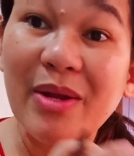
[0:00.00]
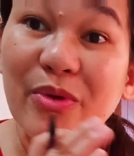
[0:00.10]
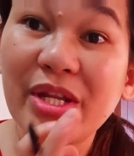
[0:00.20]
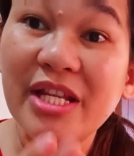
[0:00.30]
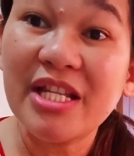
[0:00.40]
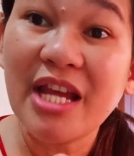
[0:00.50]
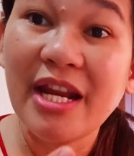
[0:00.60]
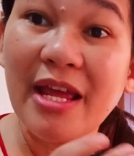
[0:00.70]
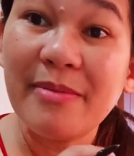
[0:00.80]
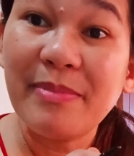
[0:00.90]
pero hindi niya
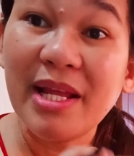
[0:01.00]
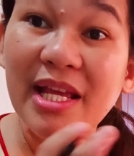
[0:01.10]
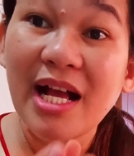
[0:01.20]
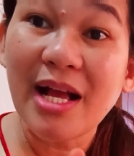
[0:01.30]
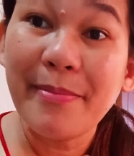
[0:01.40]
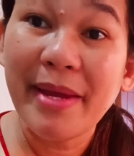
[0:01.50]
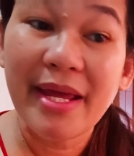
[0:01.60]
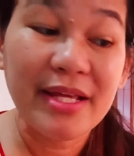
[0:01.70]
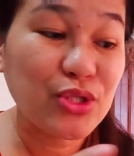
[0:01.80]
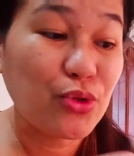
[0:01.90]
na-play kagabi.
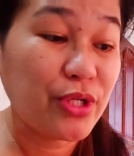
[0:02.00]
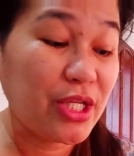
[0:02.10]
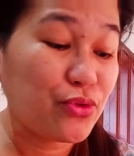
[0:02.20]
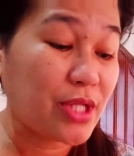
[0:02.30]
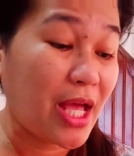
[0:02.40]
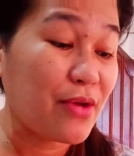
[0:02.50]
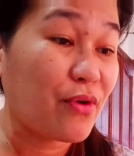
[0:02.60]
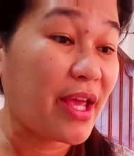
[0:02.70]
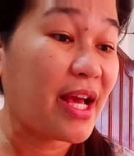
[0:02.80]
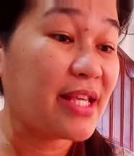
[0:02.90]
So, dito tayo
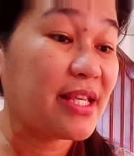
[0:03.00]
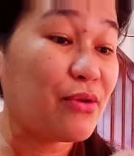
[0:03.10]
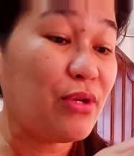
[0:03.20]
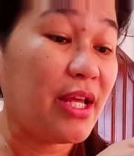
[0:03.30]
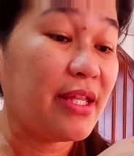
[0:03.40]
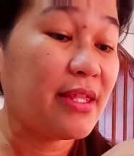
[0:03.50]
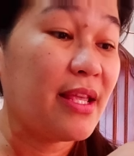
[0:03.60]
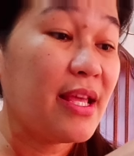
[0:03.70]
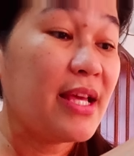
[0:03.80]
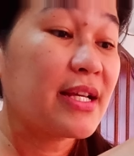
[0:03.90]
kay Kasi Kulit
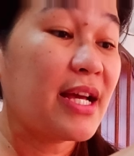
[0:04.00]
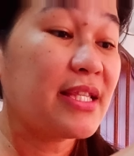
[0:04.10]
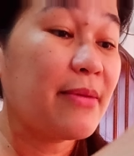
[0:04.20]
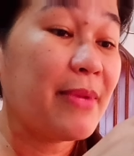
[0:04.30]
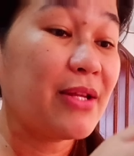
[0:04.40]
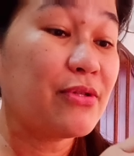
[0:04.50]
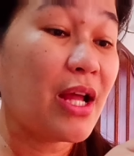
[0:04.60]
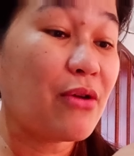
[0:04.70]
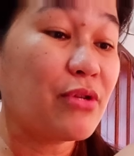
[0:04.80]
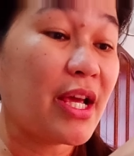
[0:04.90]
kasi meron
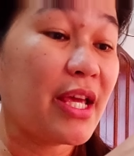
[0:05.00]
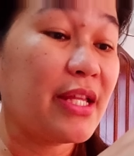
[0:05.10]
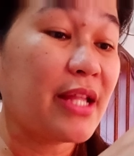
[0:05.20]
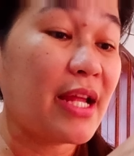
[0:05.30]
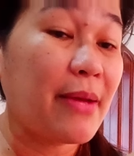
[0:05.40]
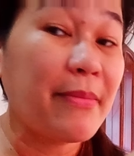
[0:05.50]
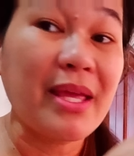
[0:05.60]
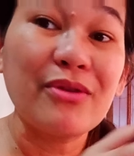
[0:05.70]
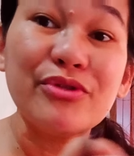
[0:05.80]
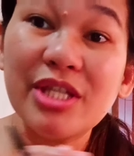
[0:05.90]
akong nakita na
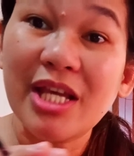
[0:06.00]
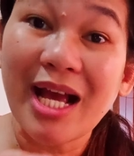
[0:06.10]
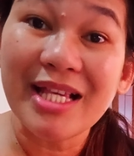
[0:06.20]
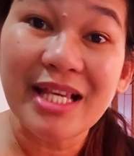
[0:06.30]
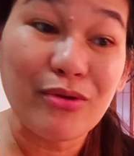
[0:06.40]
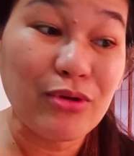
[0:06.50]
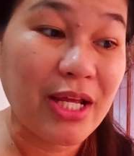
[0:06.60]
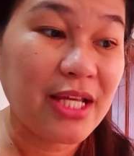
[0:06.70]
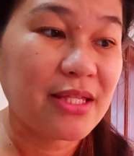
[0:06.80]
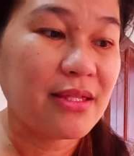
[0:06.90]
meron si Kasi
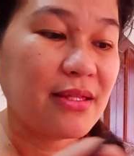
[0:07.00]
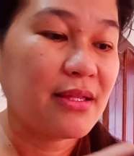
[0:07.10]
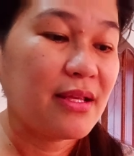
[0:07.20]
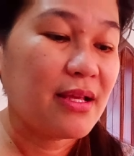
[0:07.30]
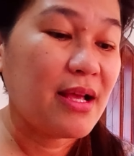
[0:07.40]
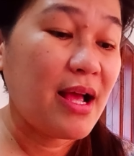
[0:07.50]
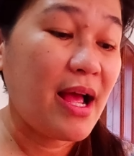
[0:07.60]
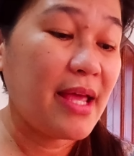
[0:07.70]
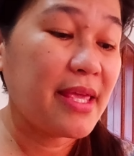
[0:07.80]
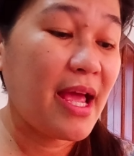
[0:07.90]
Kulit.
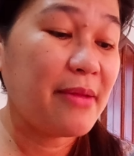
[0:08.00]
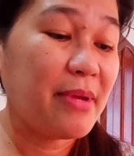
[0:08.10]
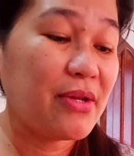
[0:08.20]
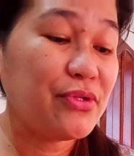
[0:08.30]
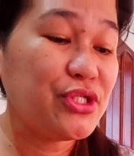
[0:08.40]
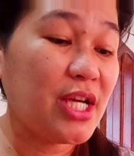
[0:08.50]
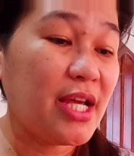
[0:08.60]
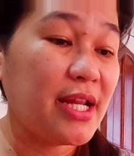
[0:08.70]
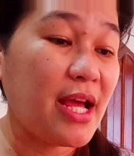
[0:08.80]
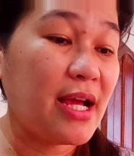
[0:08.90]
Ayan, meron
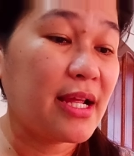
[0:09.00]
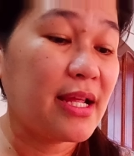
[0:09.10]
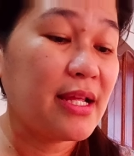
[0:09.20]
siya ng